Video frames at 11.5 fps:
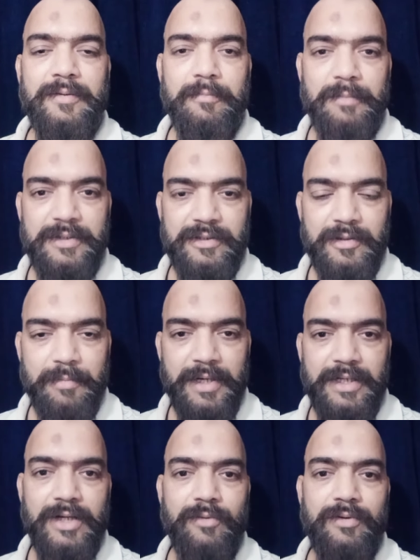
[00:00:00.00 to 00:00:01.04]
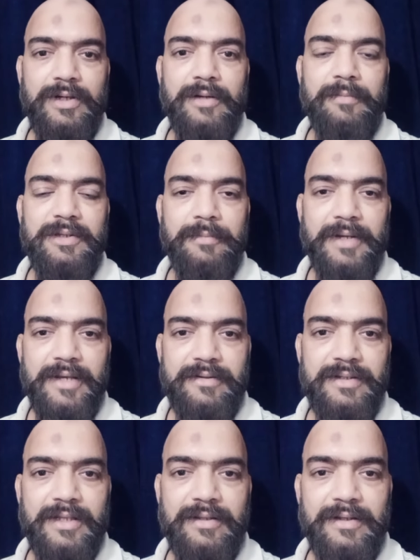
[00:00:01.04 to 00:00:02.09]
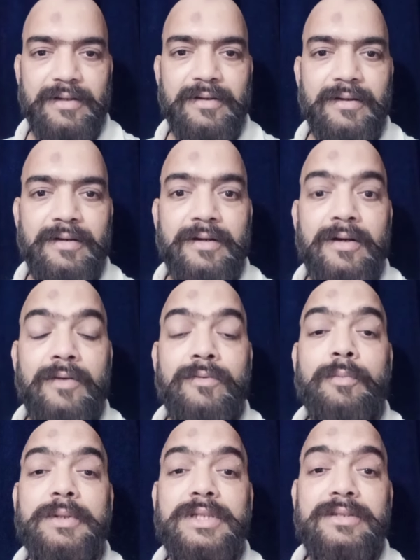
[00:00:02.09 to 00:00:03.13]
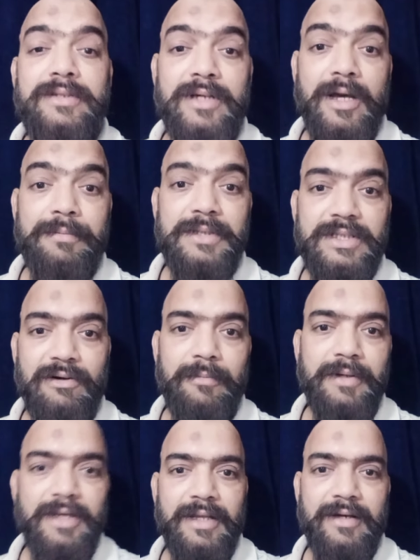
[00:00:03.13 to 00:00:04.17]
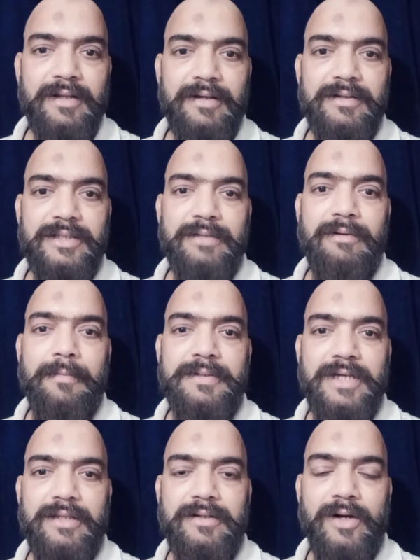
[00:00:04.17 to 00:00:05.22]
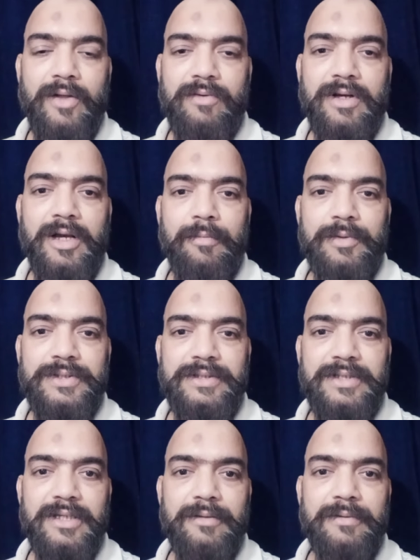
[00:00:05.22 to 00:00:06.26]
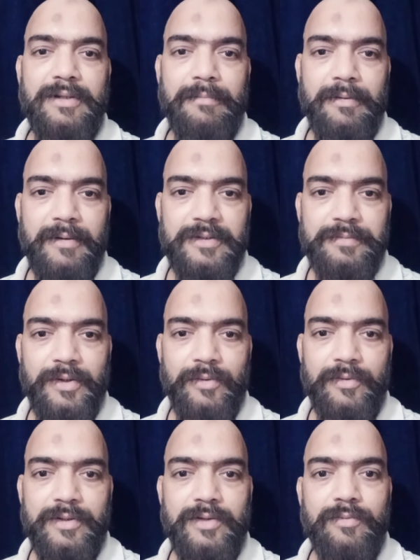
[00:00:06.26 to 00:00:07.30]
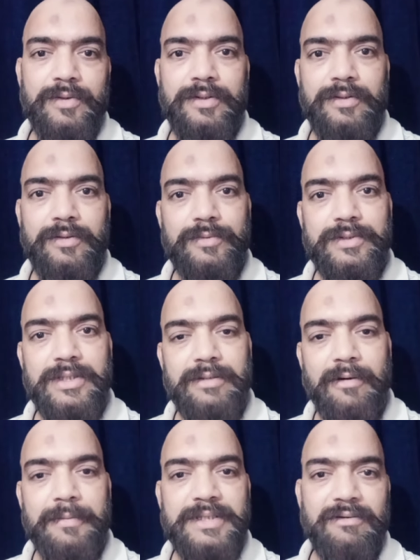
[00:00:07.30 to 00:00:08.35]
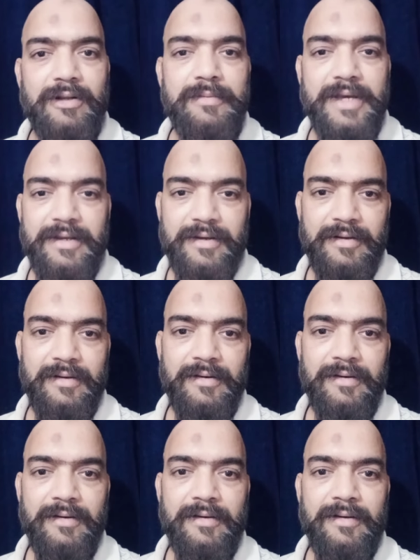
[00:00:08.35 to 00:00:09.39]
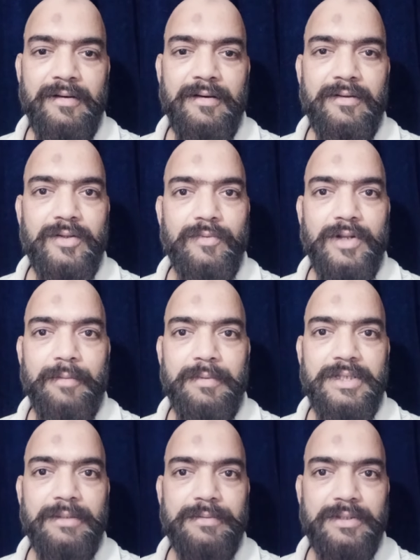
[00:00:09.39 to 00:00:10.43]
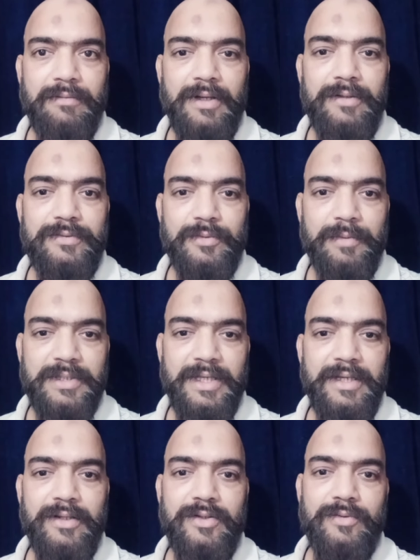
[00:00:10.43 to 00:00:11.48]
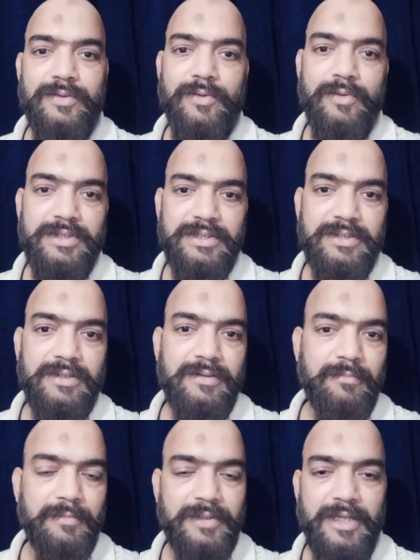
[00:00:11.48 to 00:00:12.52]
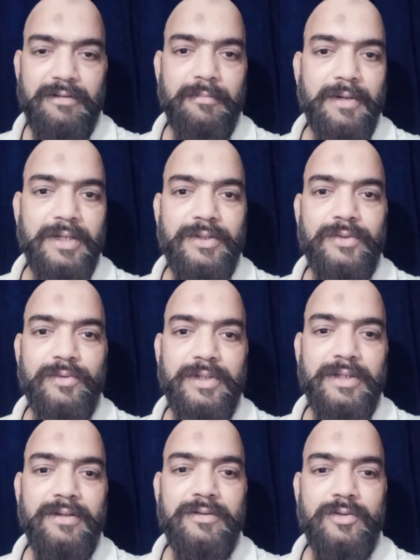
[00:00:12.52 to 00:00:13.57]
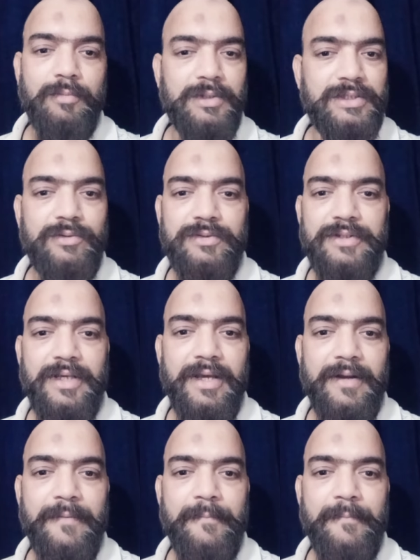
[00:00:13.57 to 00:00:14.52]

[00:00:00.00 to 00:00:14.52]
मस्जिद में बैठना उठना मस्जिद में कैसे जाते हैं फिर वो बच्चा सीख आपसे सवाल भी करेगा ना जब आपके साथ खड़ा होगा खामोशी से अदर अदर नमाज़ पढ़ होंगे तो वो उसके दिमाग में सवाल भी आएंगे तो फिर आपने जब सवाल उसको बताएंगे तो उसको और चीज़ जहन में बैठना शुरू होंगी तो मस्जिद वो सीखेगा